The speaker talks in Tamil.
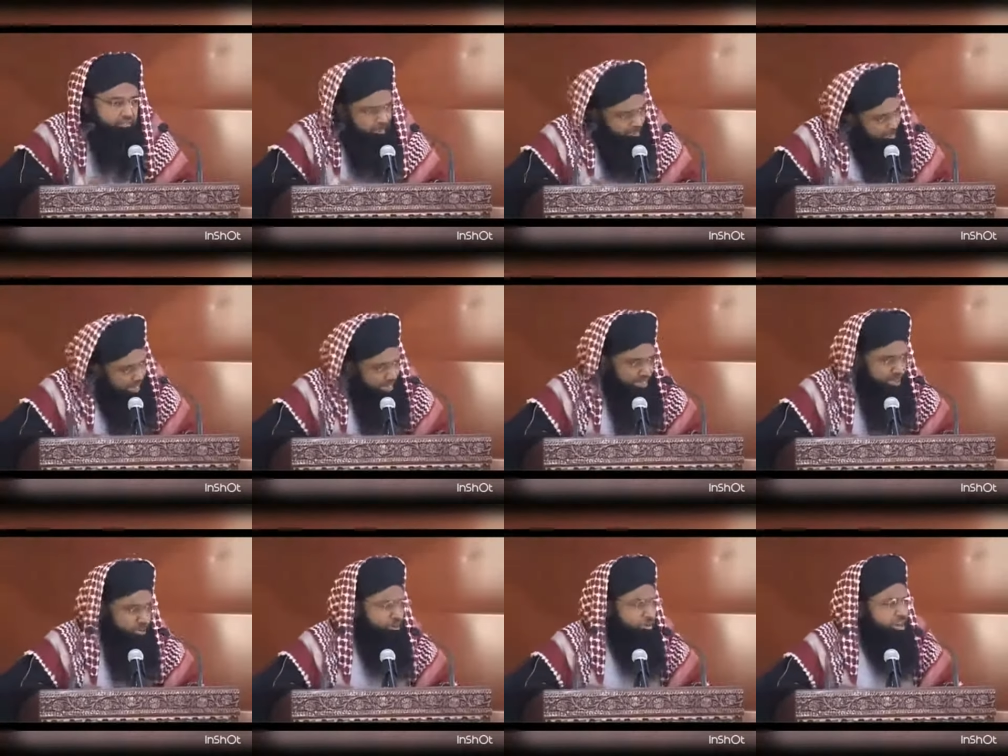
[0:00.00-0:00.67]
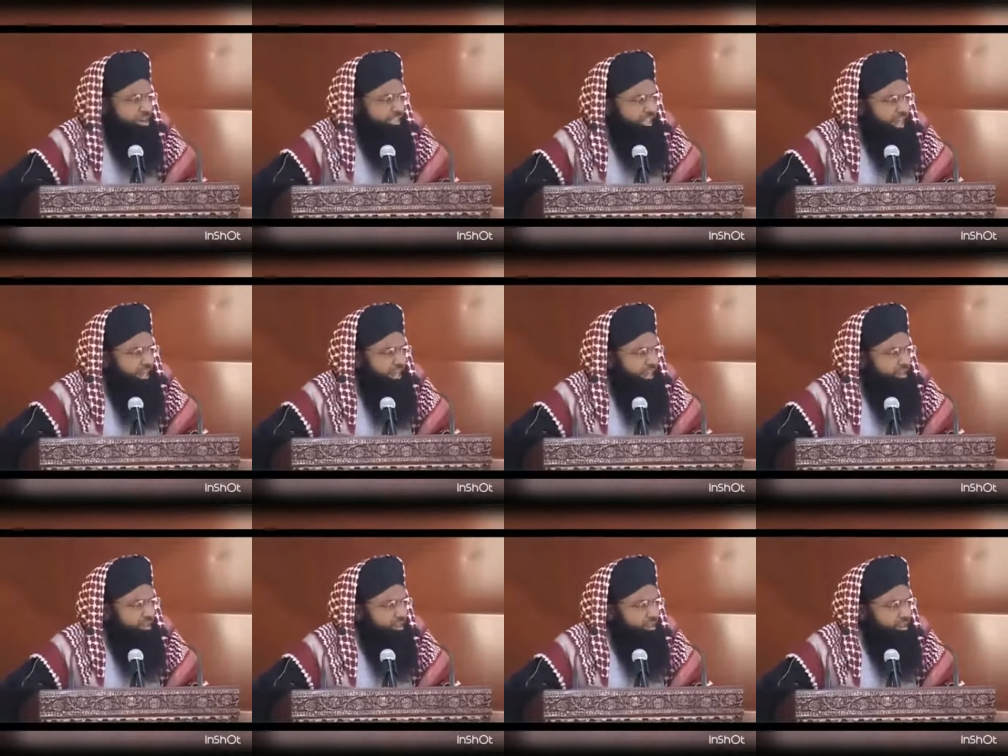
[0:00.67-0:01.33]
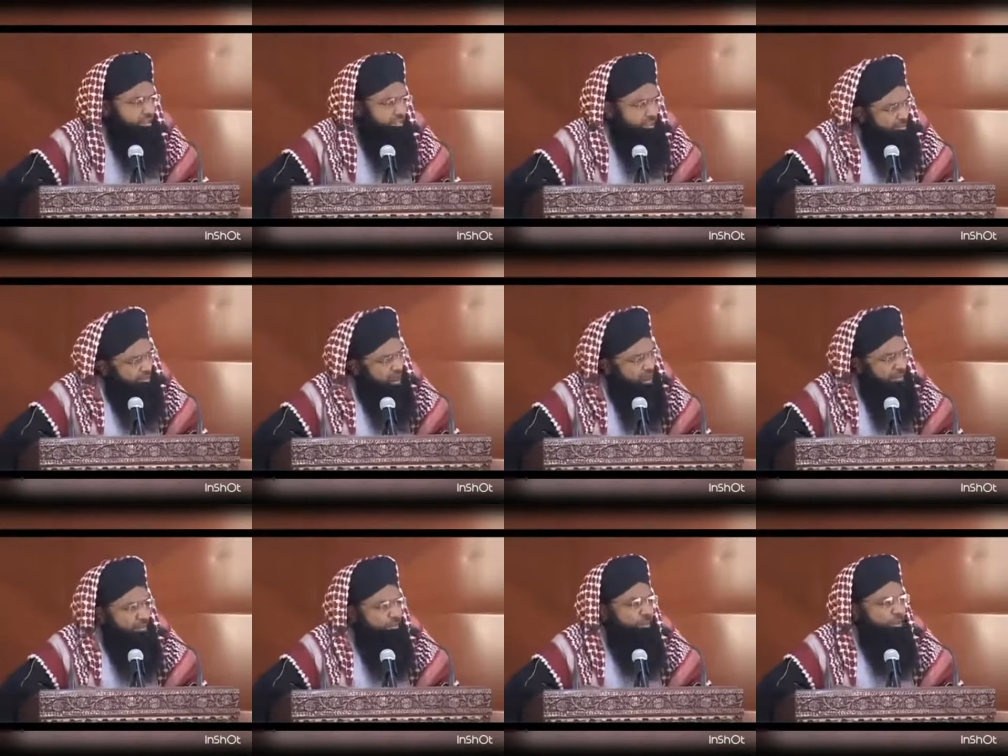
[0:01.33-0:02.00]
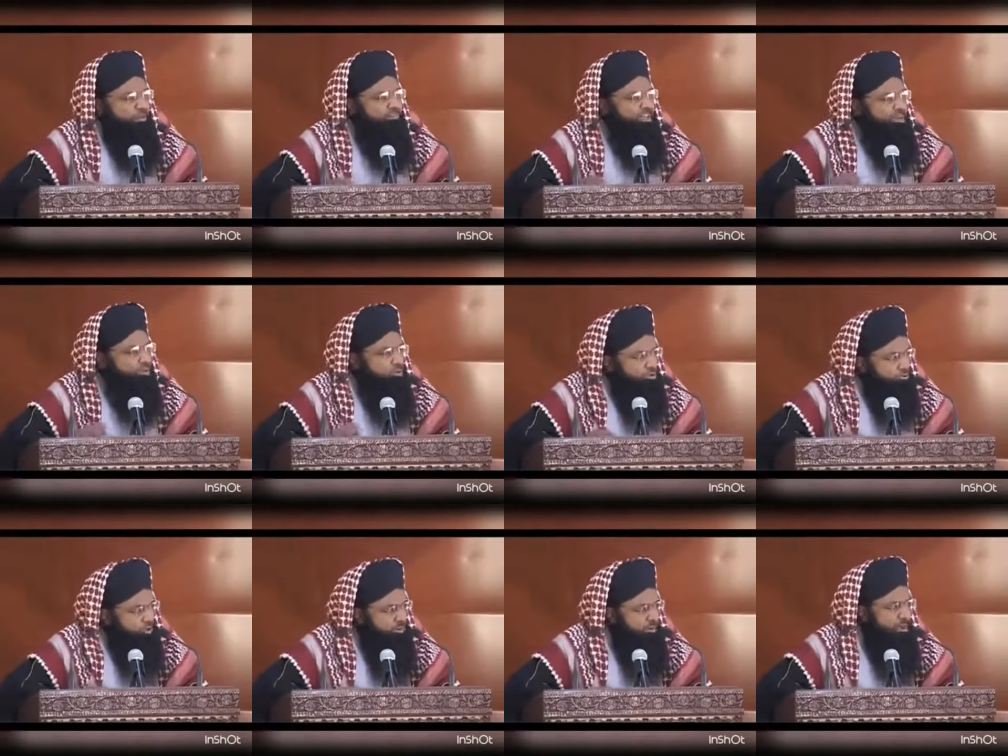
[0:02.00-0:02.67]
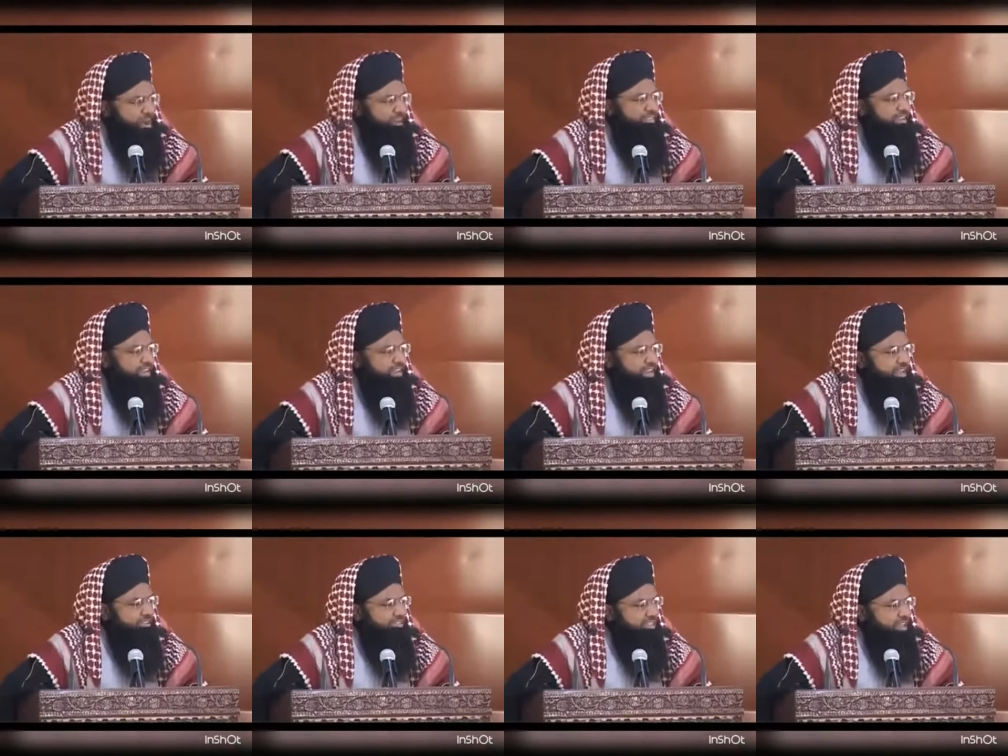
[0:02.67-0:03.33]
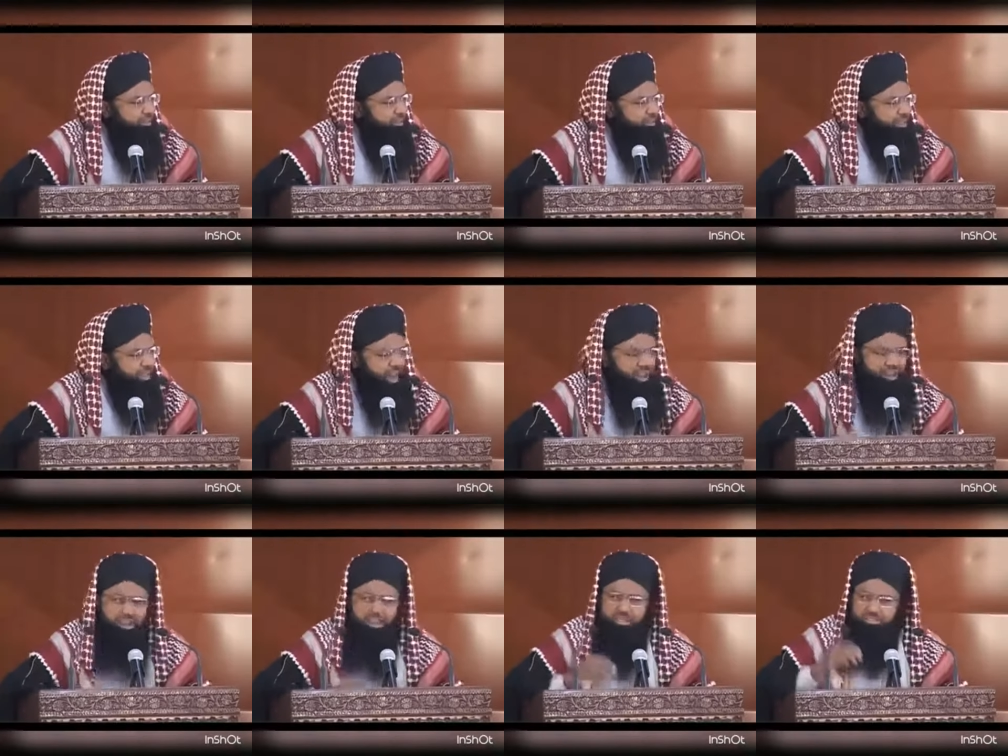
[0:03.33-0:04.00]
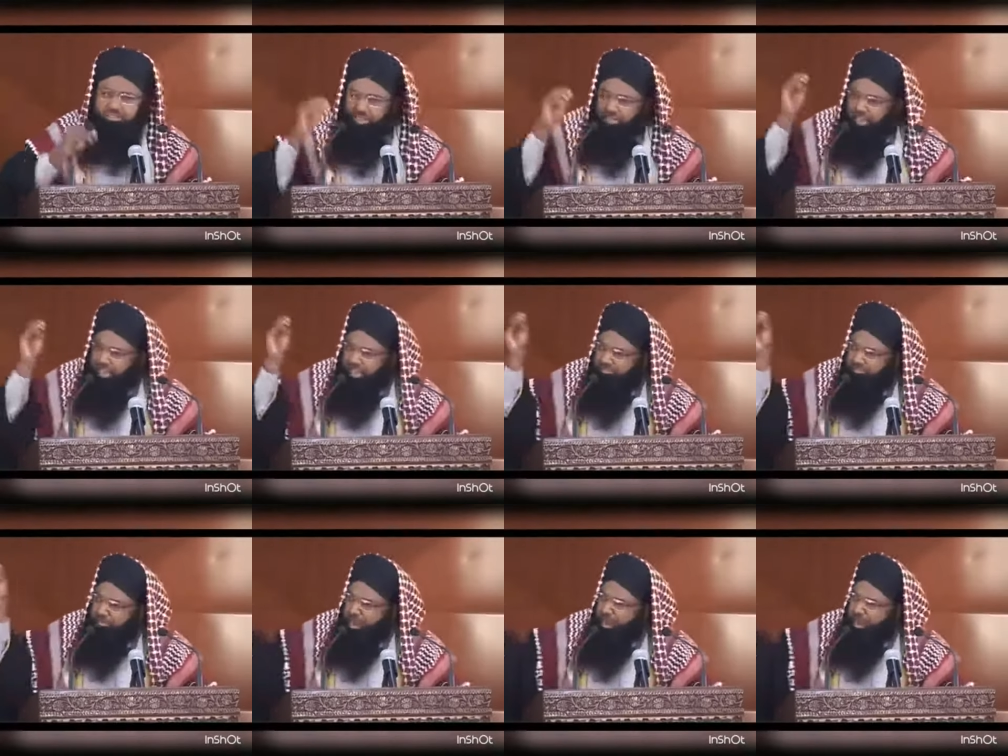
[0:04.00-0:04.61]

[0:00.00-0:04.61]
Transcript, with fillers: தமிழ்நாட்டில் கொண்டிருக்கிறார்கள் தமிழ்நாட்டில் பல்வேறு குண்டுவெடிப்பில் நடந்திருக்கிறார் விடுதலை புலிகளால் சென்னை